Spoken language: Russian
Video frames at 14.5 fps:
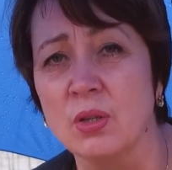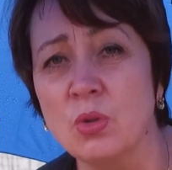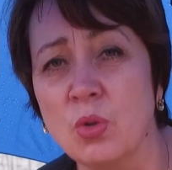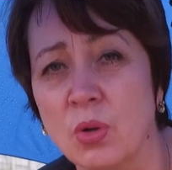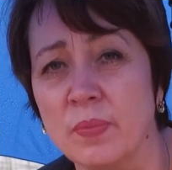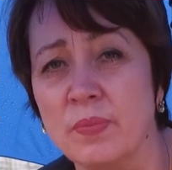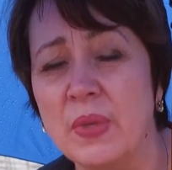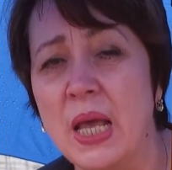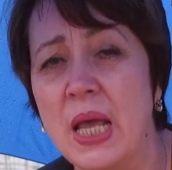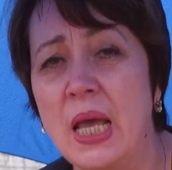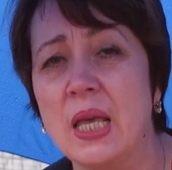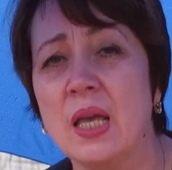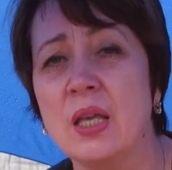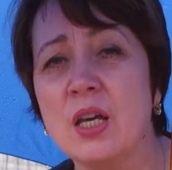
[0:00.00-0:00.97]
Но
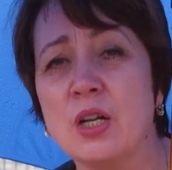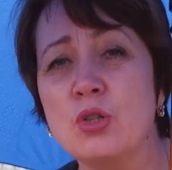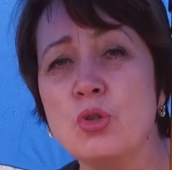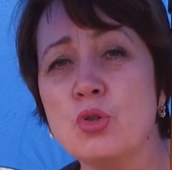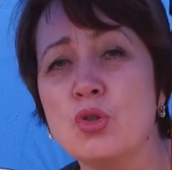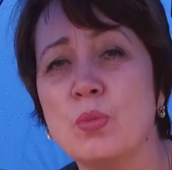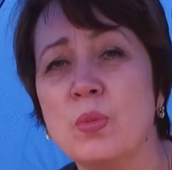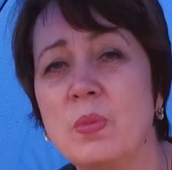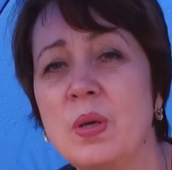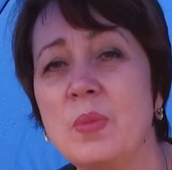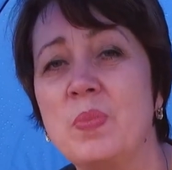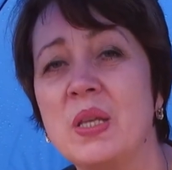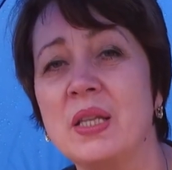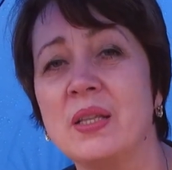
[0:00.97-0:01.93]
я не хочу, чтобы
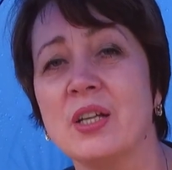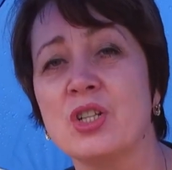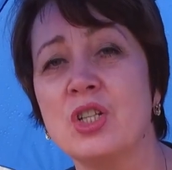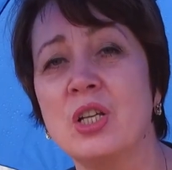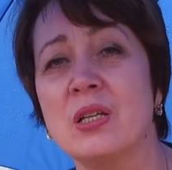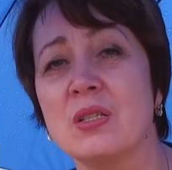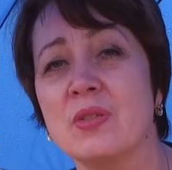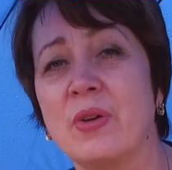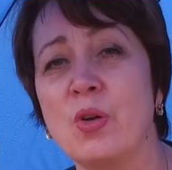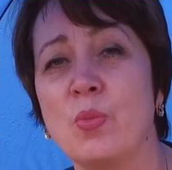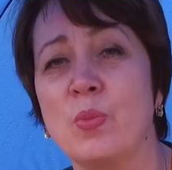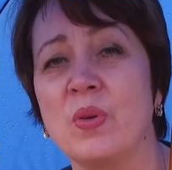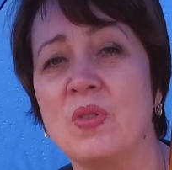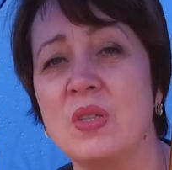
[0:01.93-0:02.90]
мы переложили
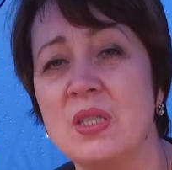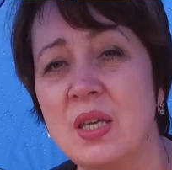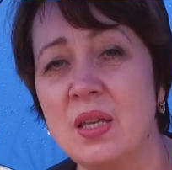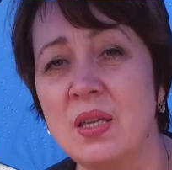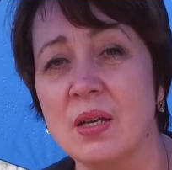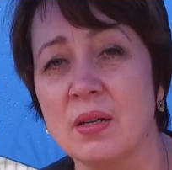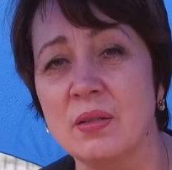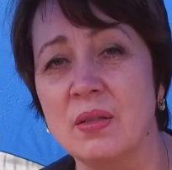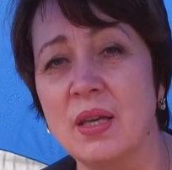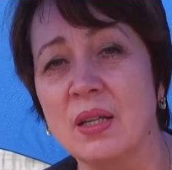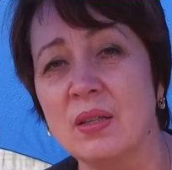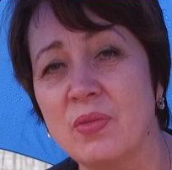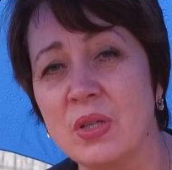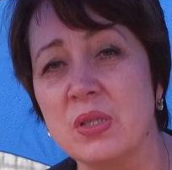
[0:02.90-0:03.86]
свое поведение и
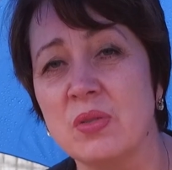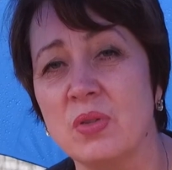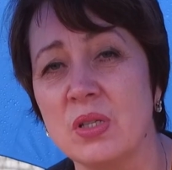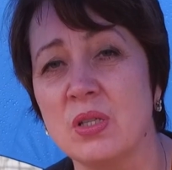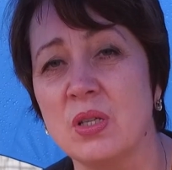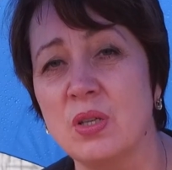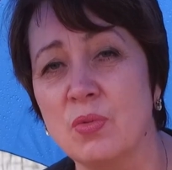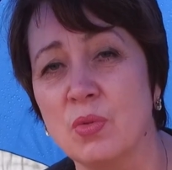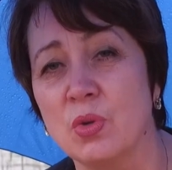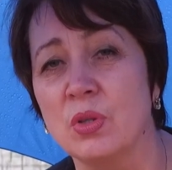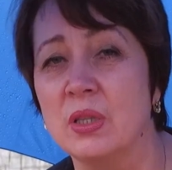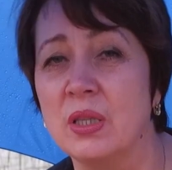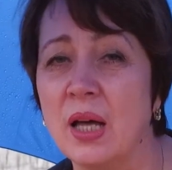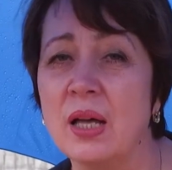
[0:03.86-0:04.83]
ответственность за него
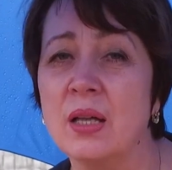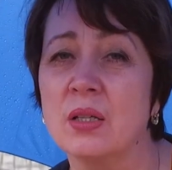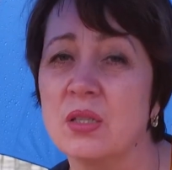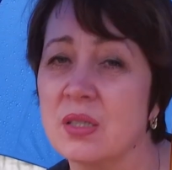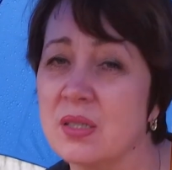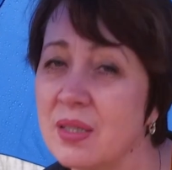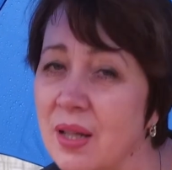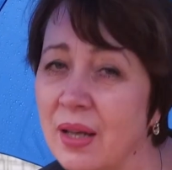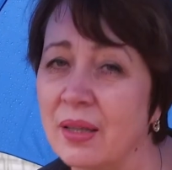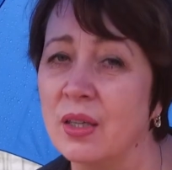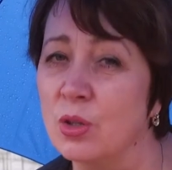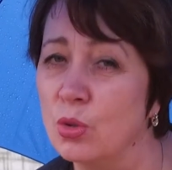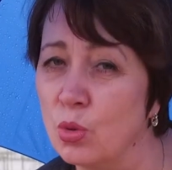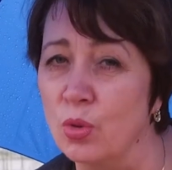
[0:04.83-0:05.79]
на
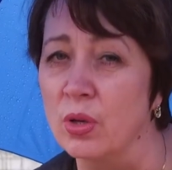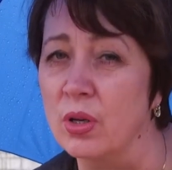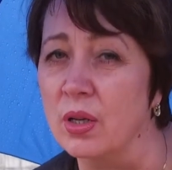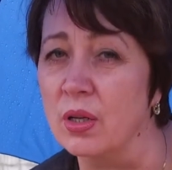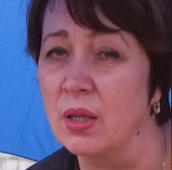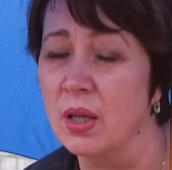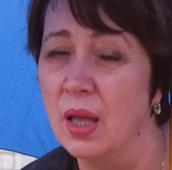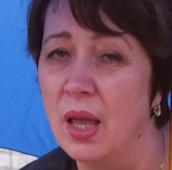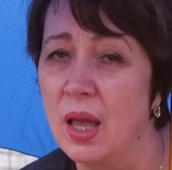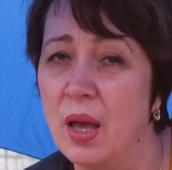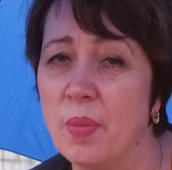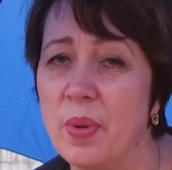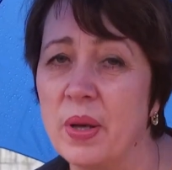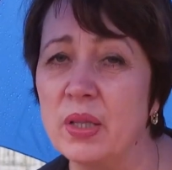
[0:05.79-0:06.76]
знаки только –
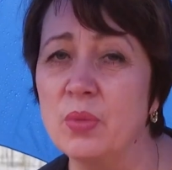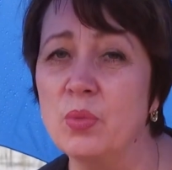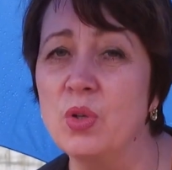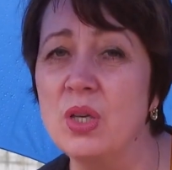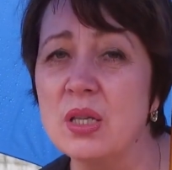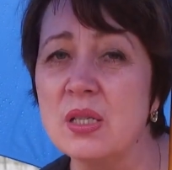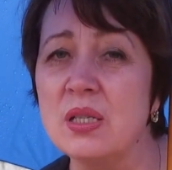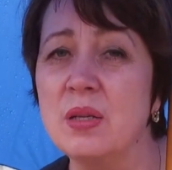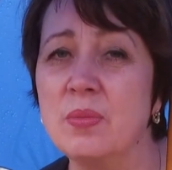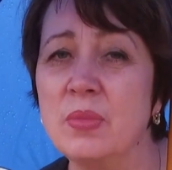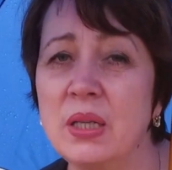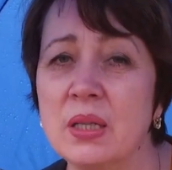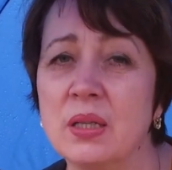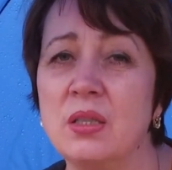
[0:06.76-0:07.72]
Поэтому если
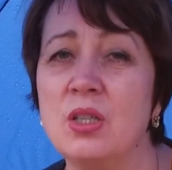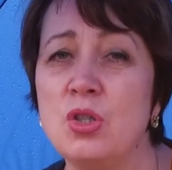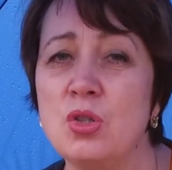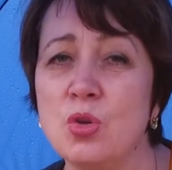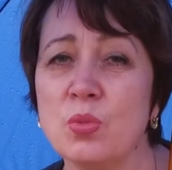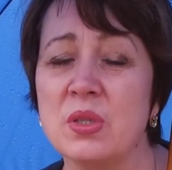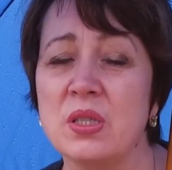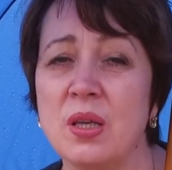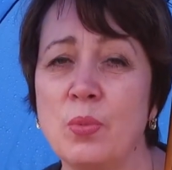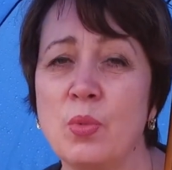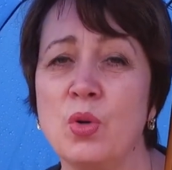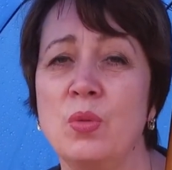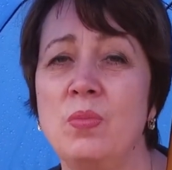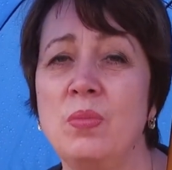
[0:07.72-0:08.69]
мы несем с
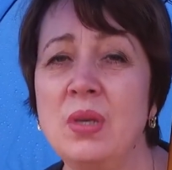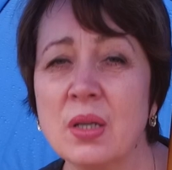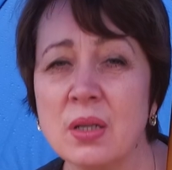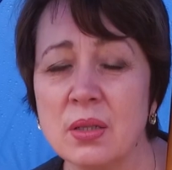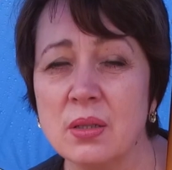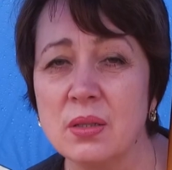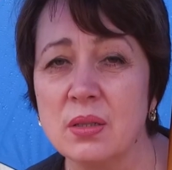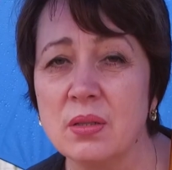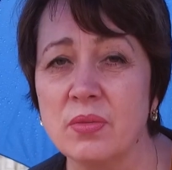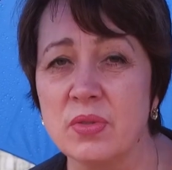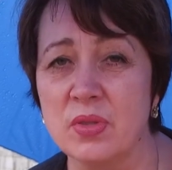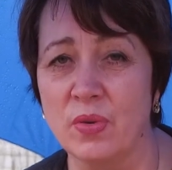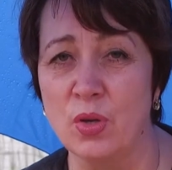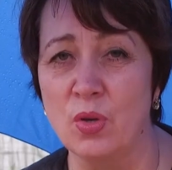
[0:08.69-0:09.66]
собой мир,
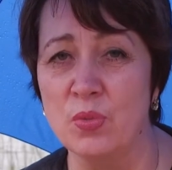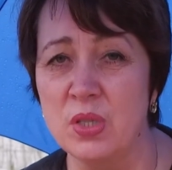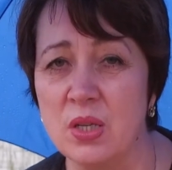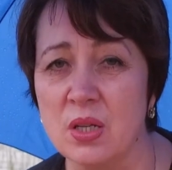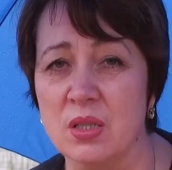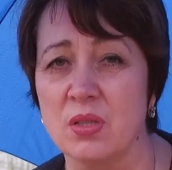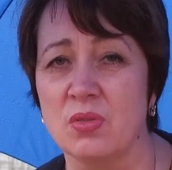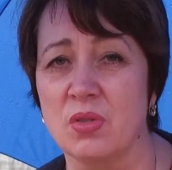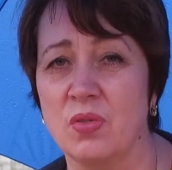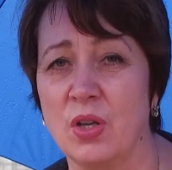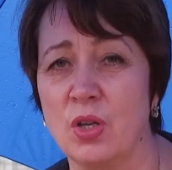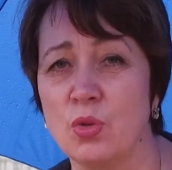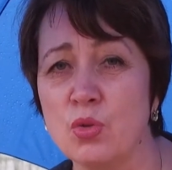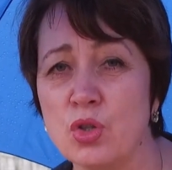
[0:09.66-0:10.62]
в своем сердце, в
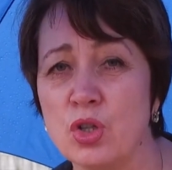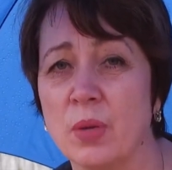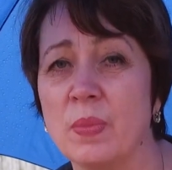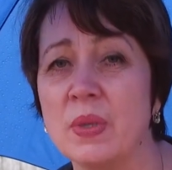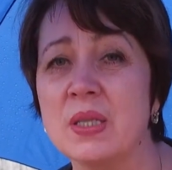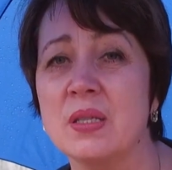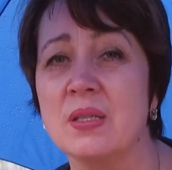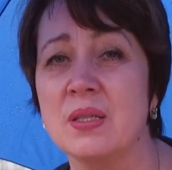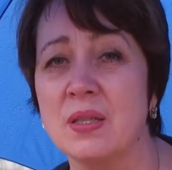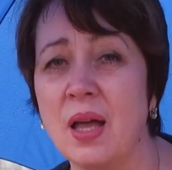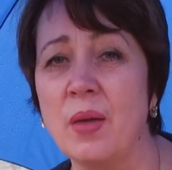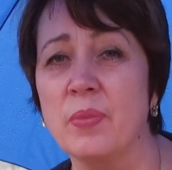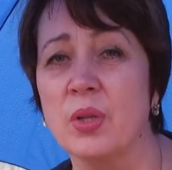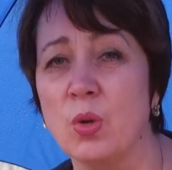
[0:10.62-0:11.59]
своей душе, мы
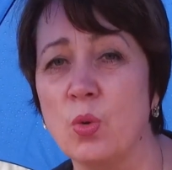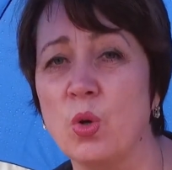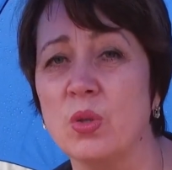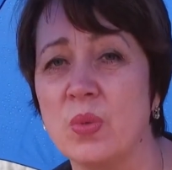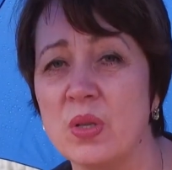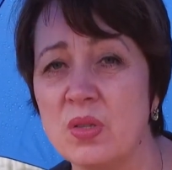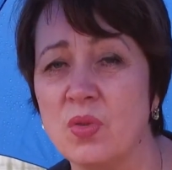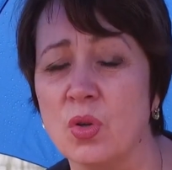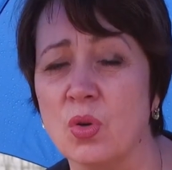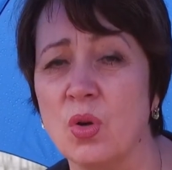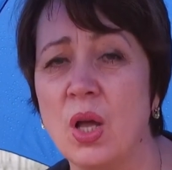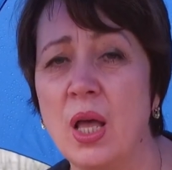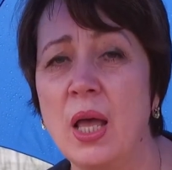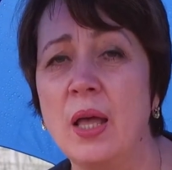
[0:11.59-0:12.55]
созидаем такую атмосферу.